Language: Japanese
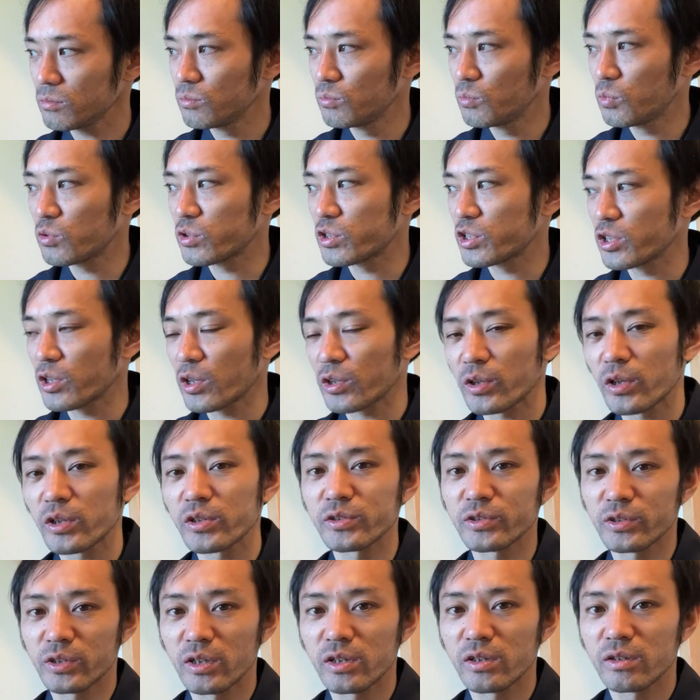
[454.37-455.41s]
僕知らない
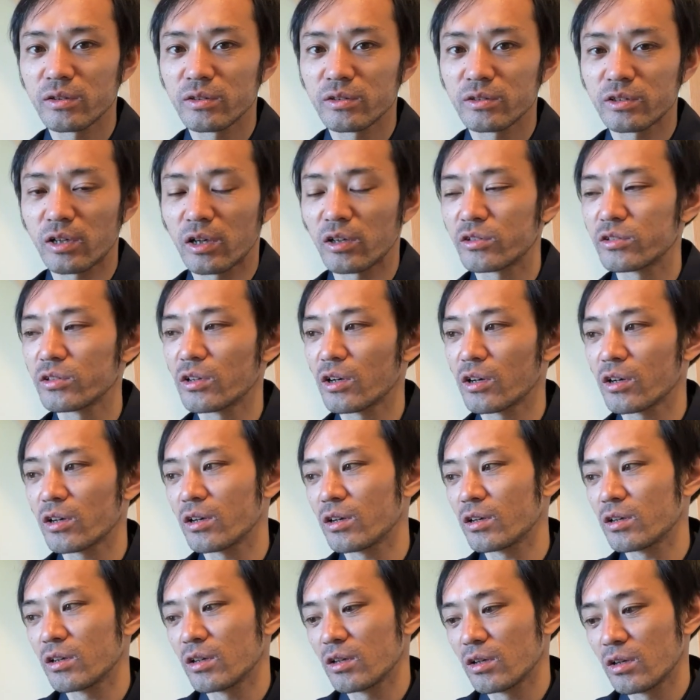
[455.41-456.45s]
ですね桜
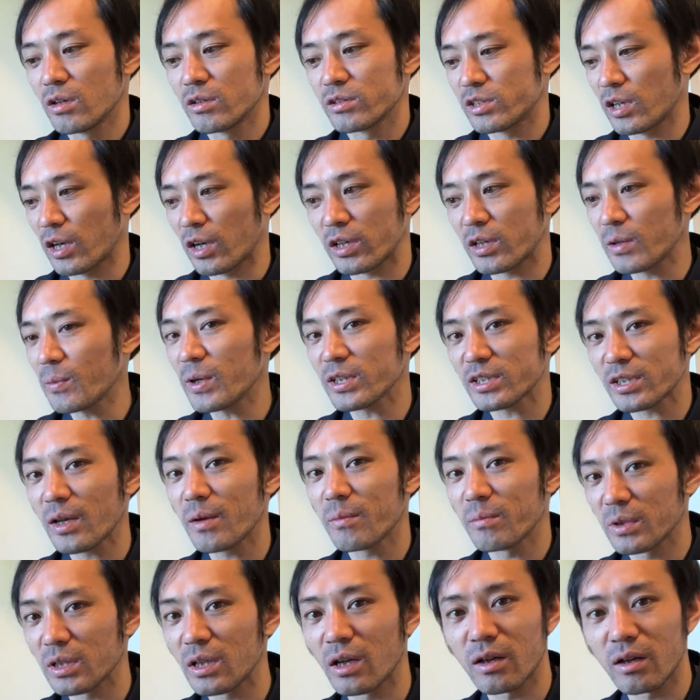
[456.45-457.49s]
が咲きませ
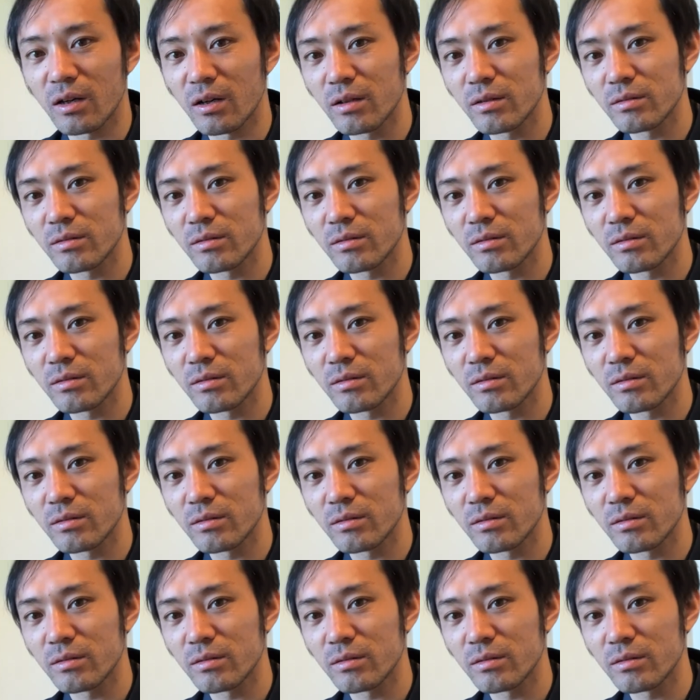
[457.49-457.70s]
んみたい